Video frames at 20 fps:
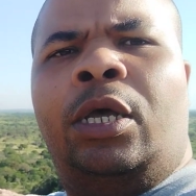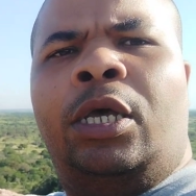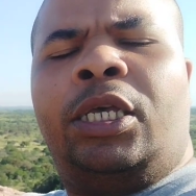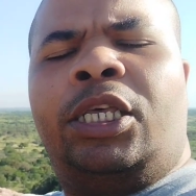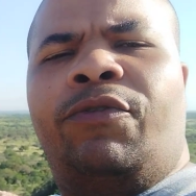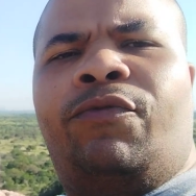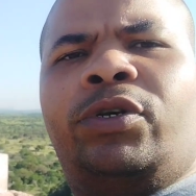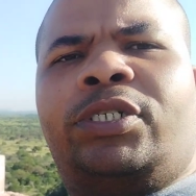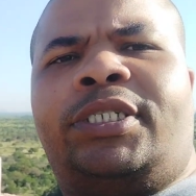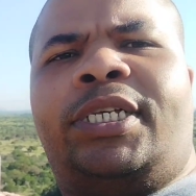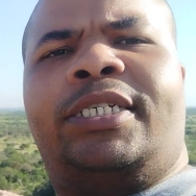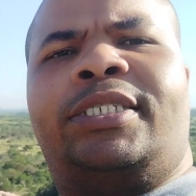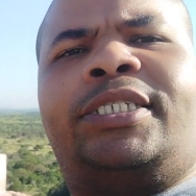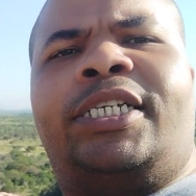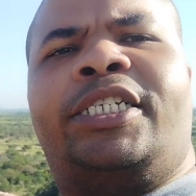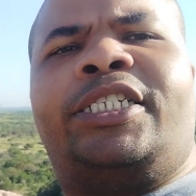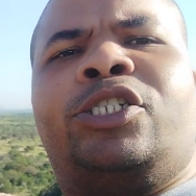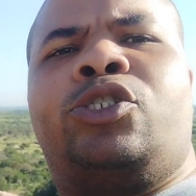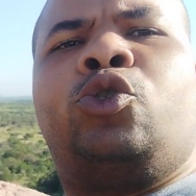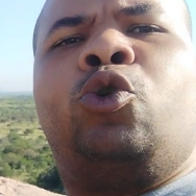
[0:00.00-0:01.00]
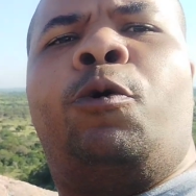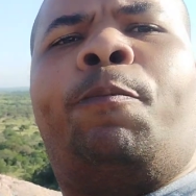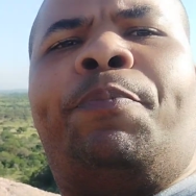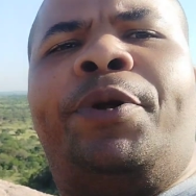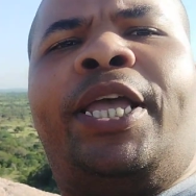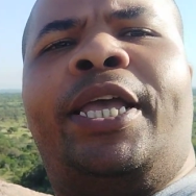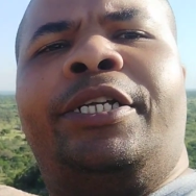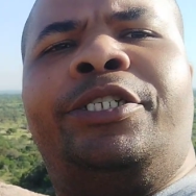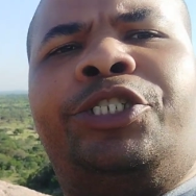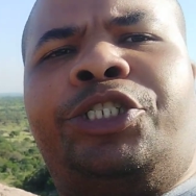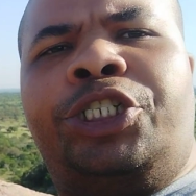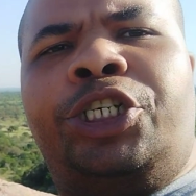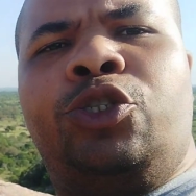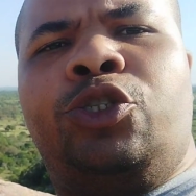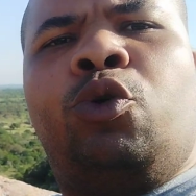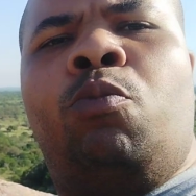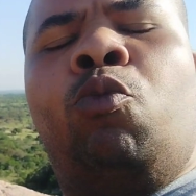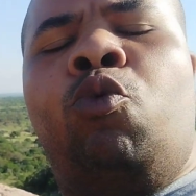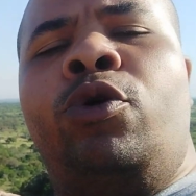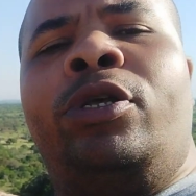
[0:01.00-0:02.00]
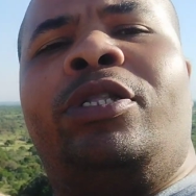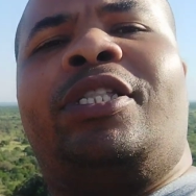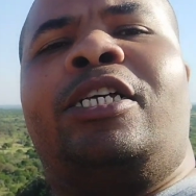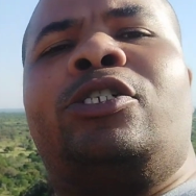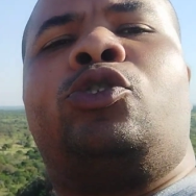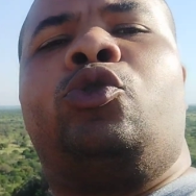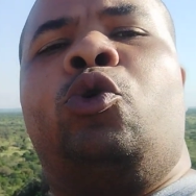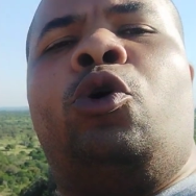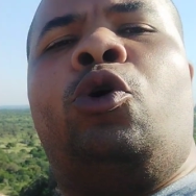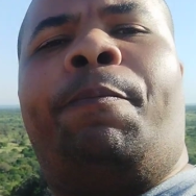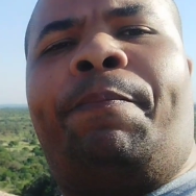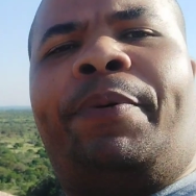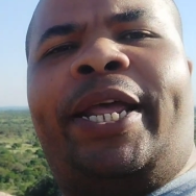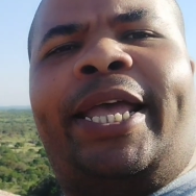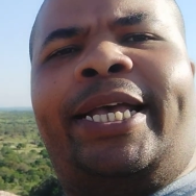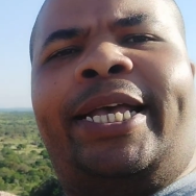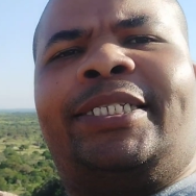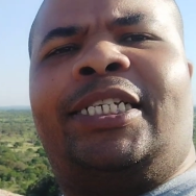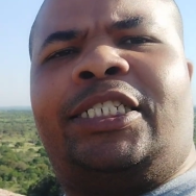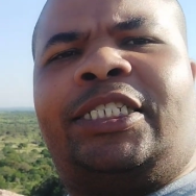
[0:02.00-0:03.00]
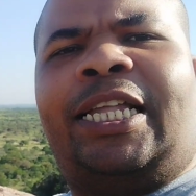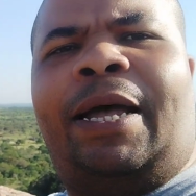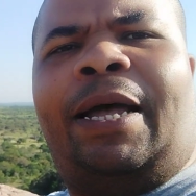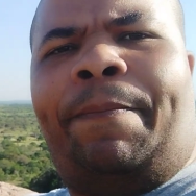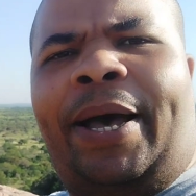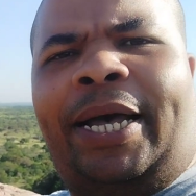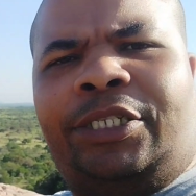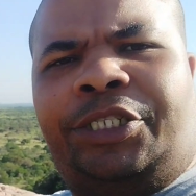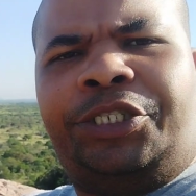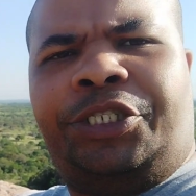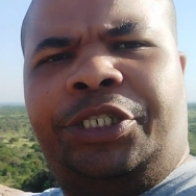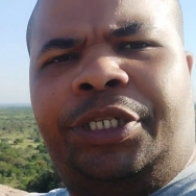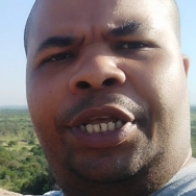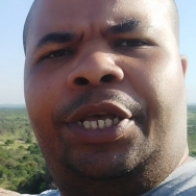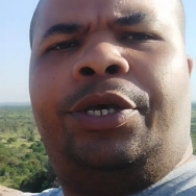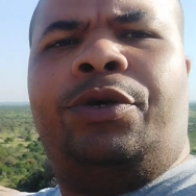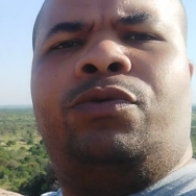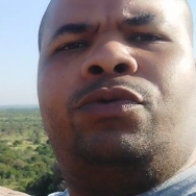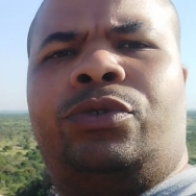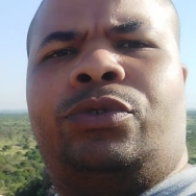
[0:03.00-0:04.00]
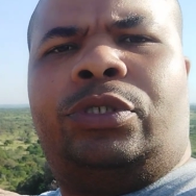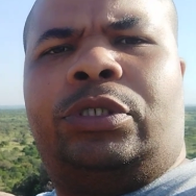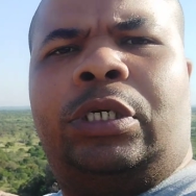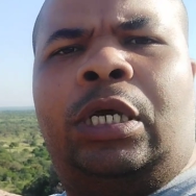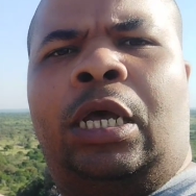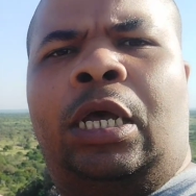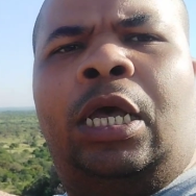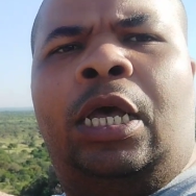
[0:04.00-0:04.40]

Que você seja surpreendido, muitas surpresas da parte de Deus.